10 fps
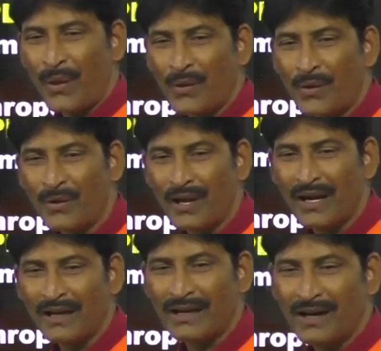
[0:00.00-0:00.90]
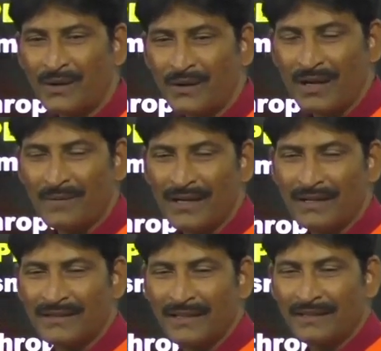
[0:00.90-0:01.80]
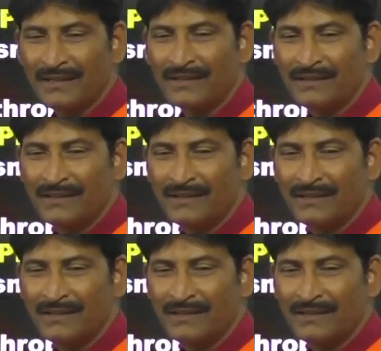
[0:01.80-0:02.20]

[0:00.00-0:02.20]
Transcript: हो गया क्या हो गया भैया जितेंद्र